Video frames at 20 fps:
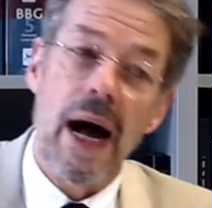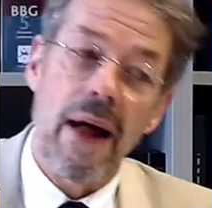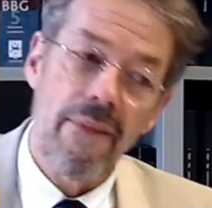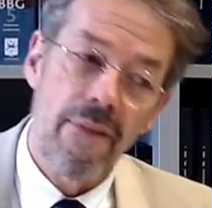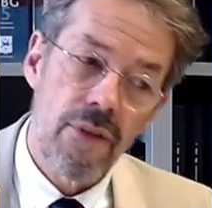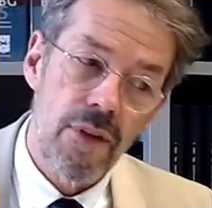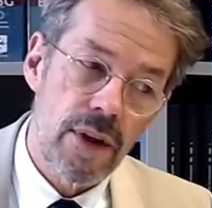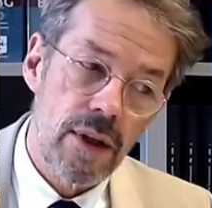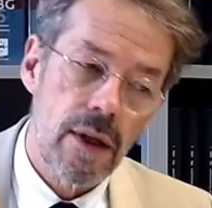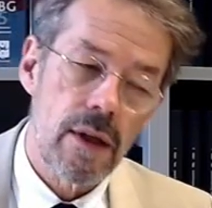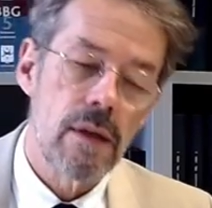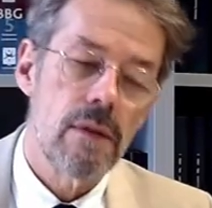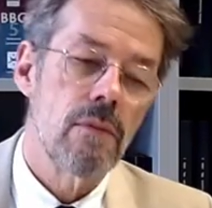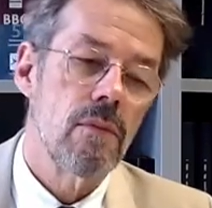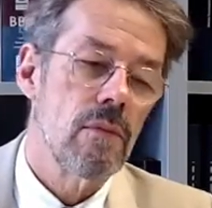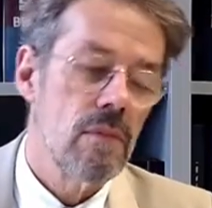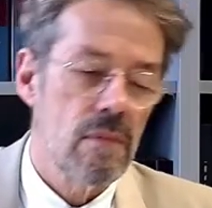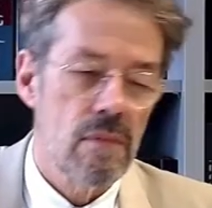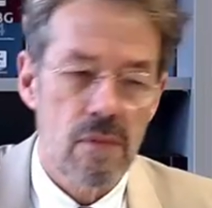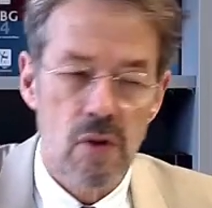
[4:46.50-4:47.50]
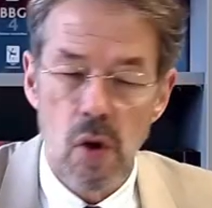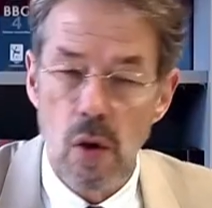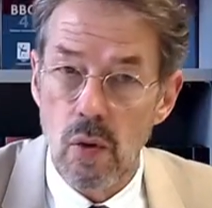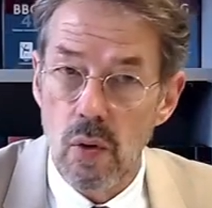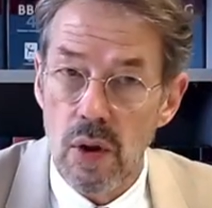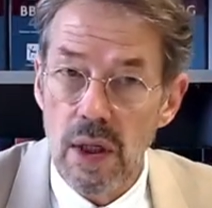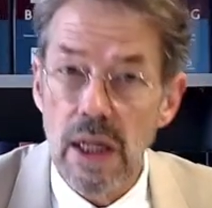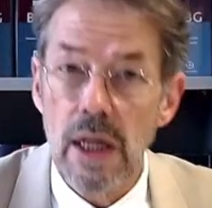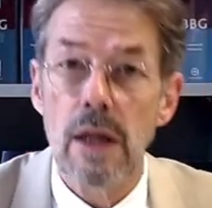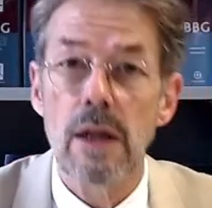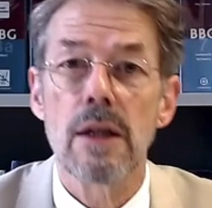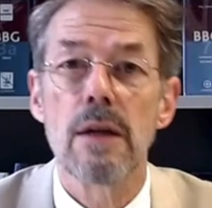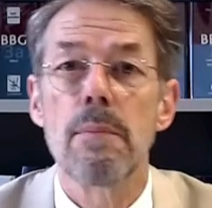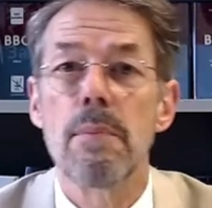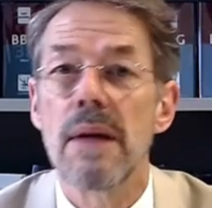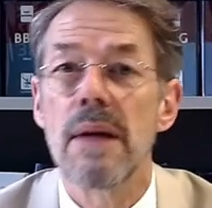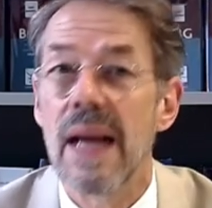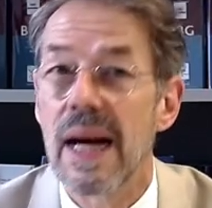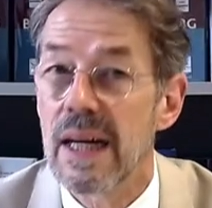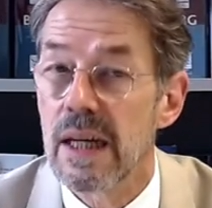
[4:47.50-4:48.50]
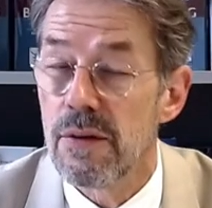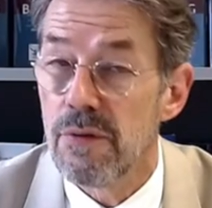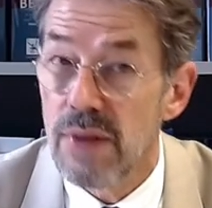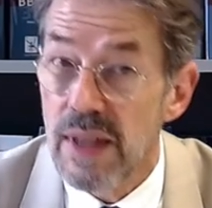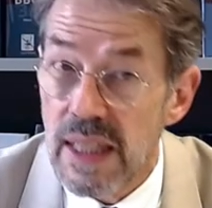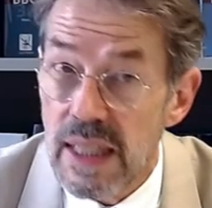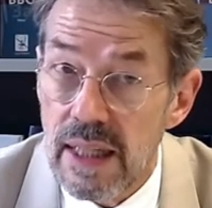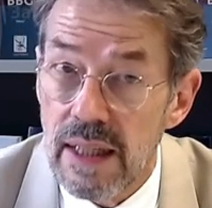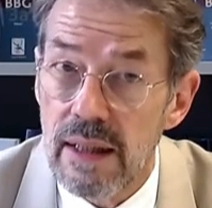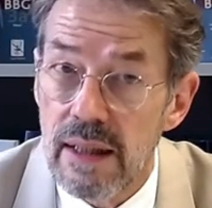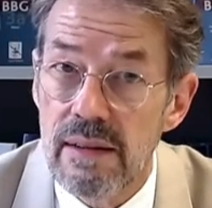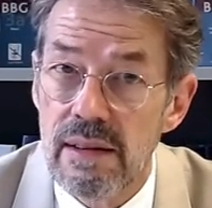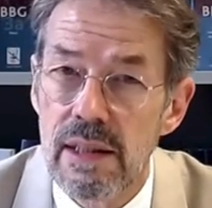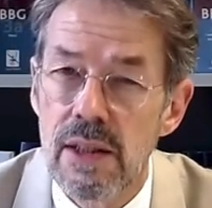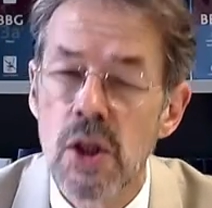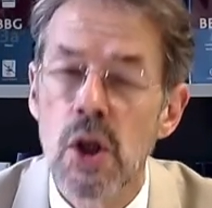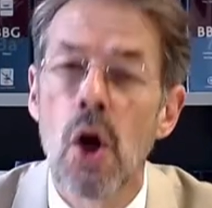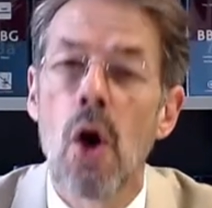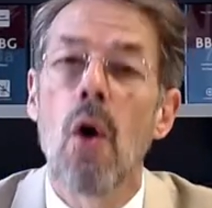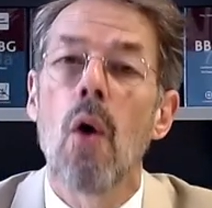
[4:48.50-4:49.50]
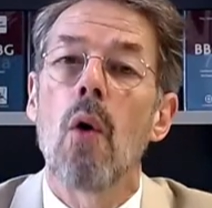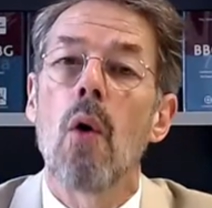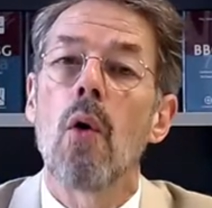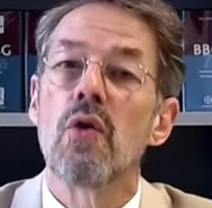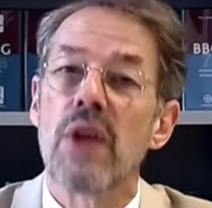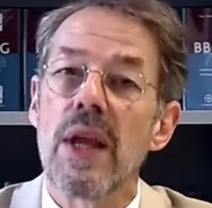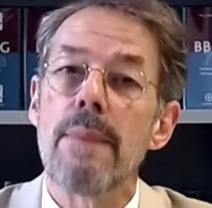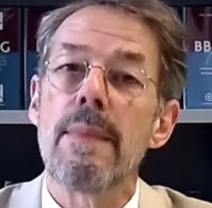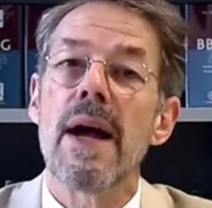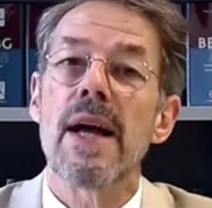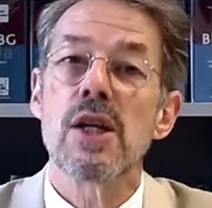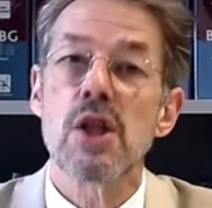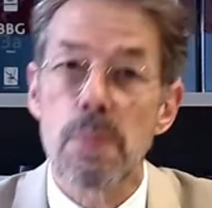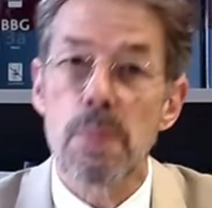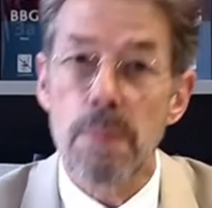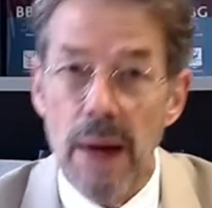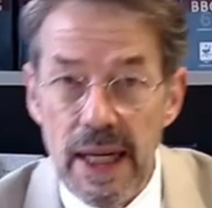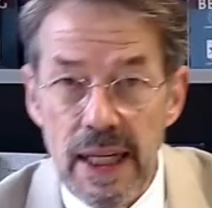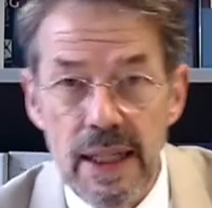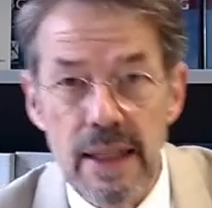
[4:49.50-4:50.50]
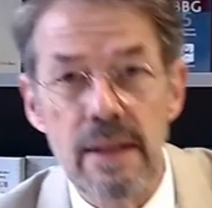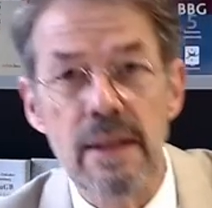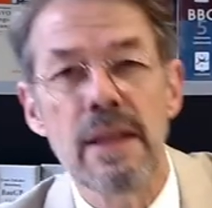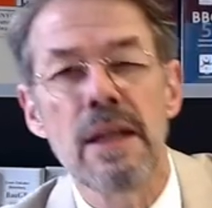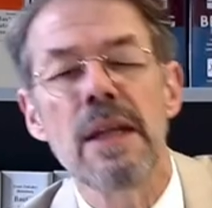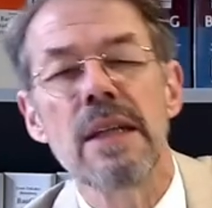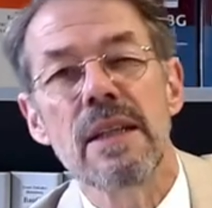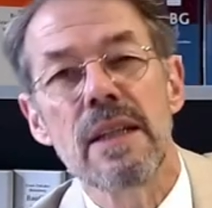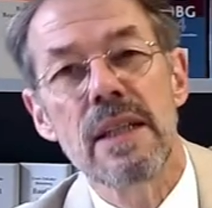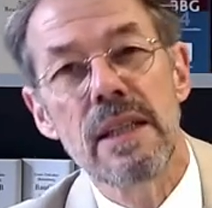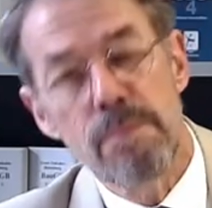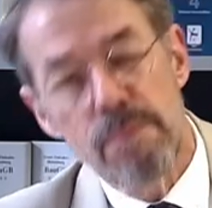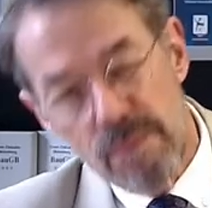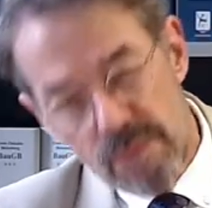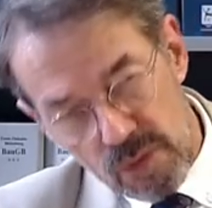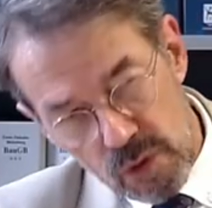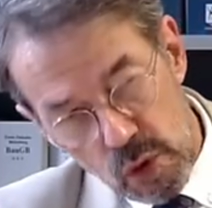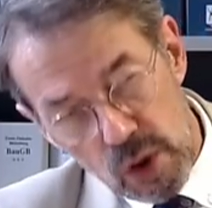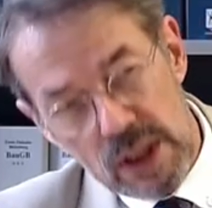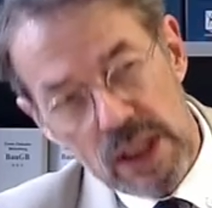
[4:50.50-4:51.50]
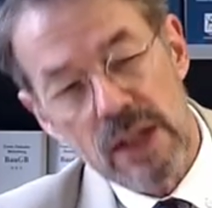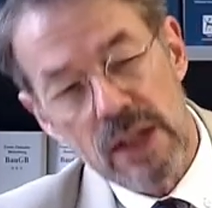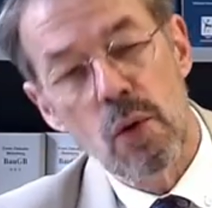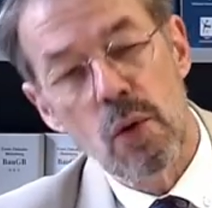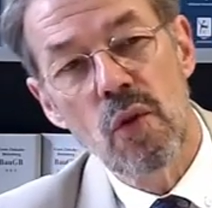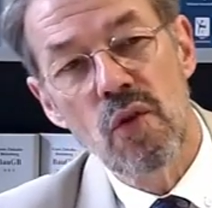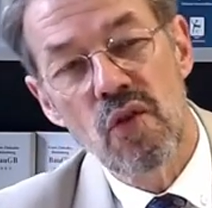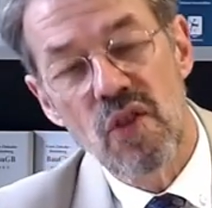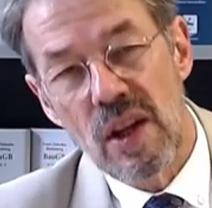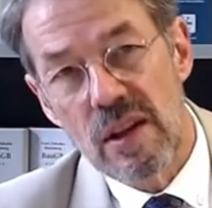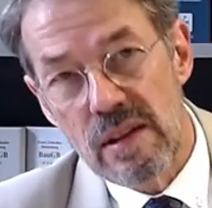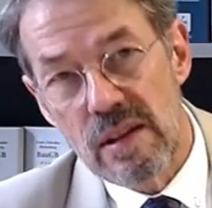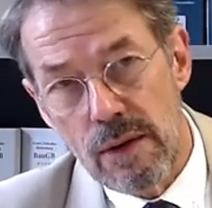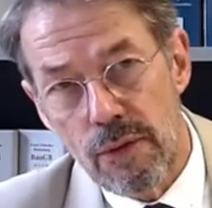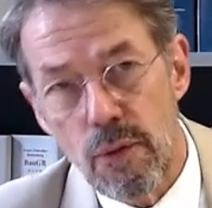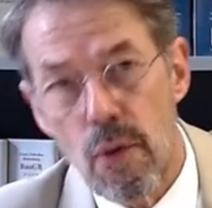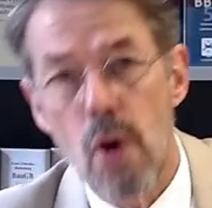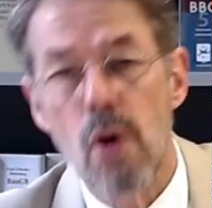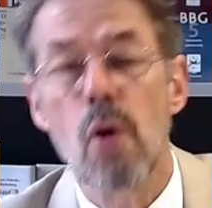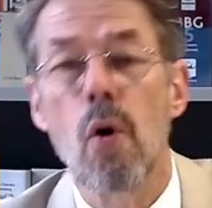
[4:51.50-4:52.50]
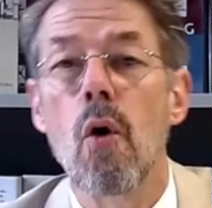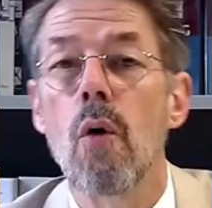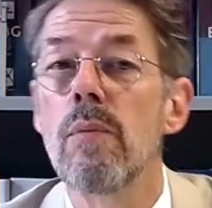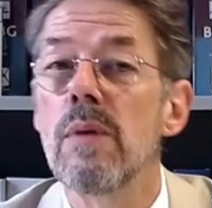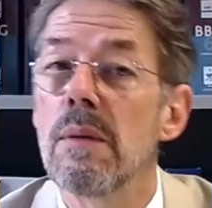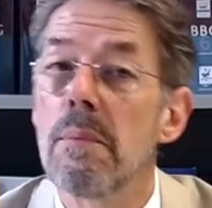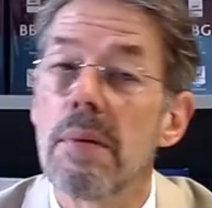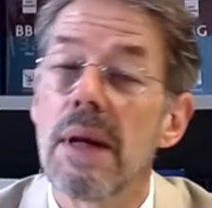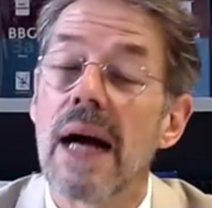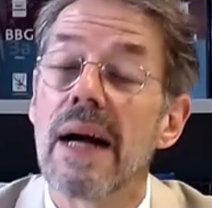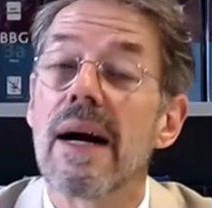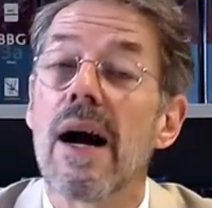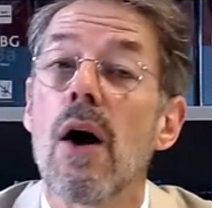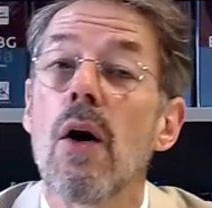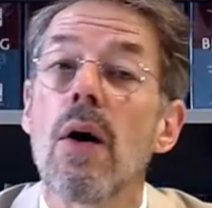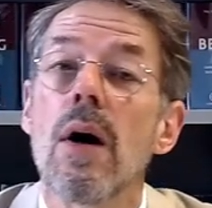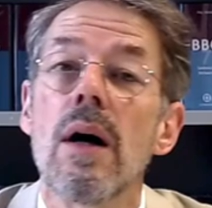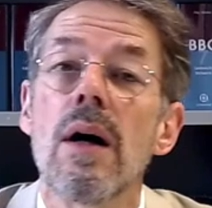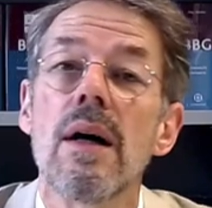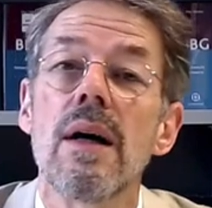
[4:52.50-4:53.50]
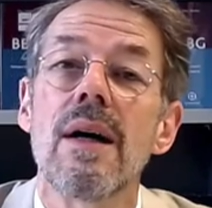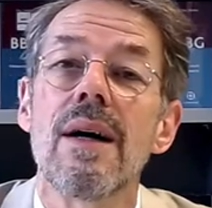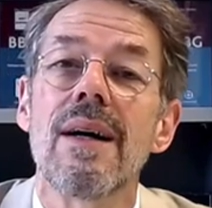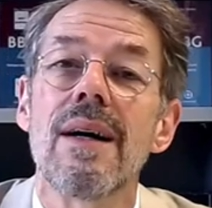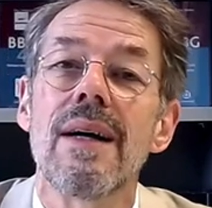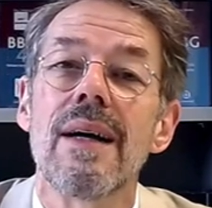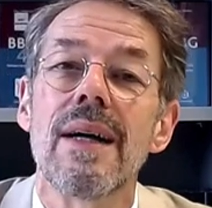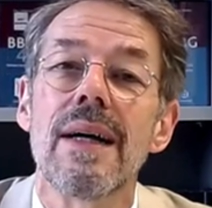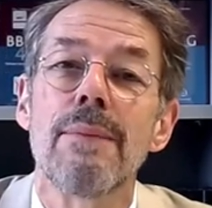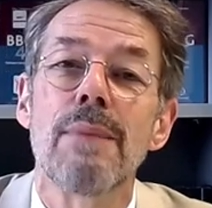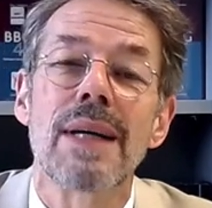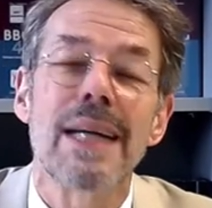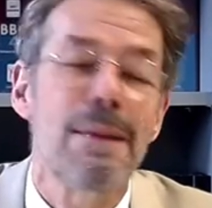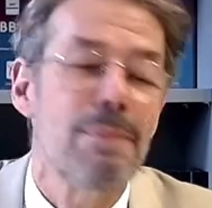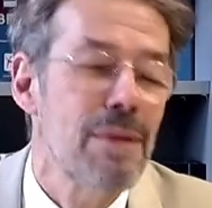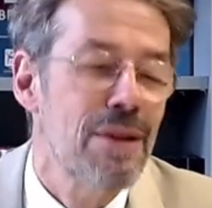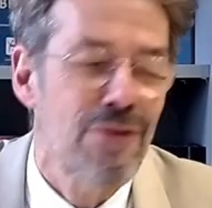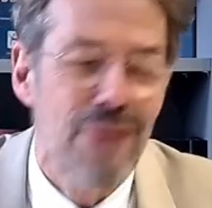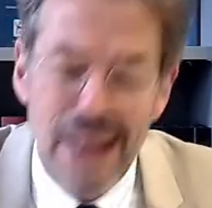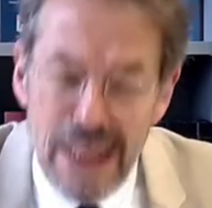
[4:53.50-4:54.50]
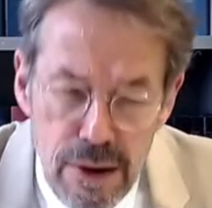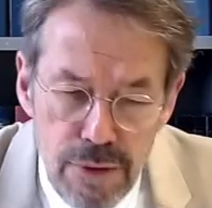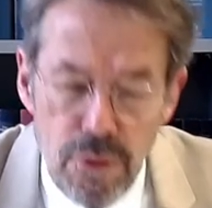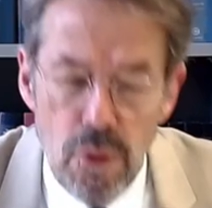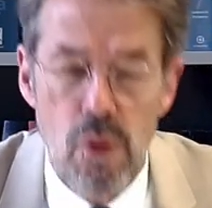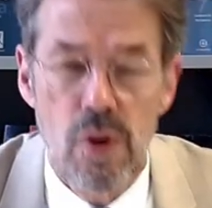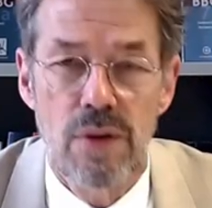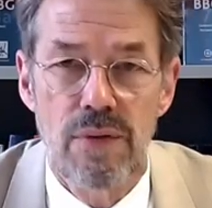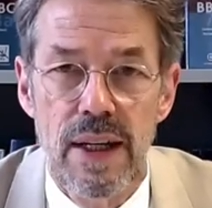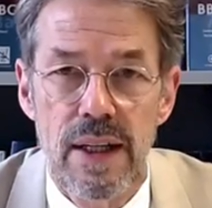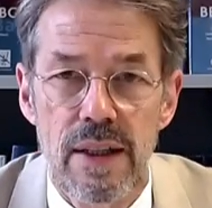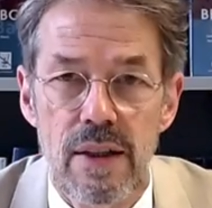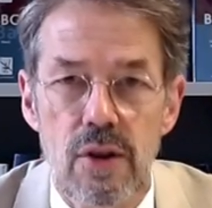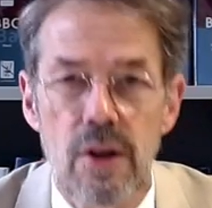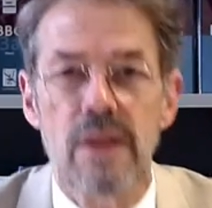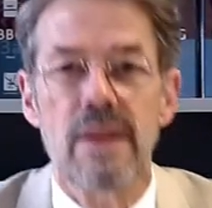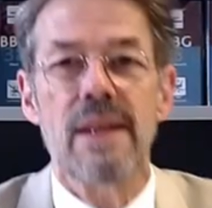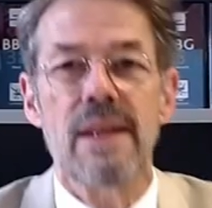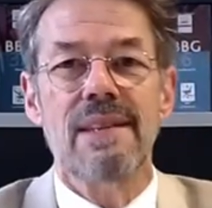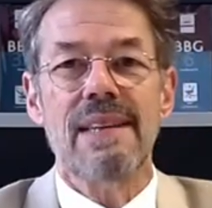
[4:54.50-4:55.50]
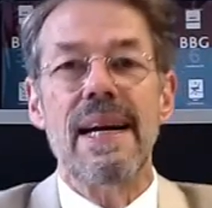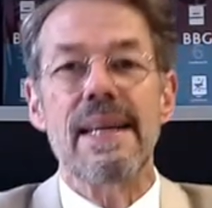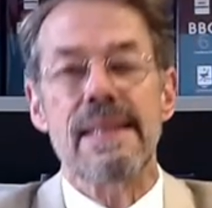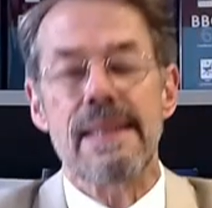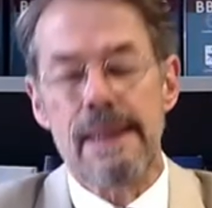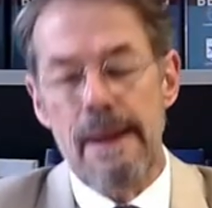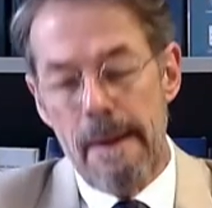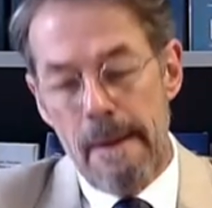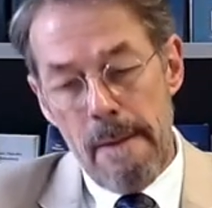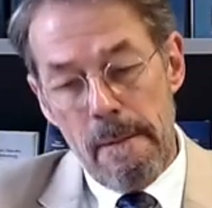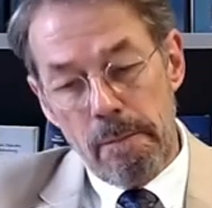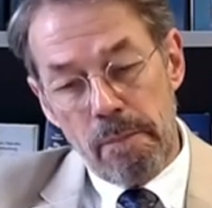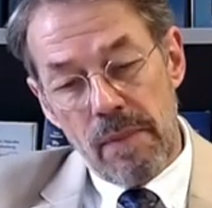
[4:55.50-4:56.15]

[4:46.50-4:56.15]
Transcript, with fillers: andere konkurrierende Belange wichtiger sind und dementsprechend die durch den Grundsatz hervorgehobenen Belange auch im Ergebnis weggewogen werden können. Das heißt,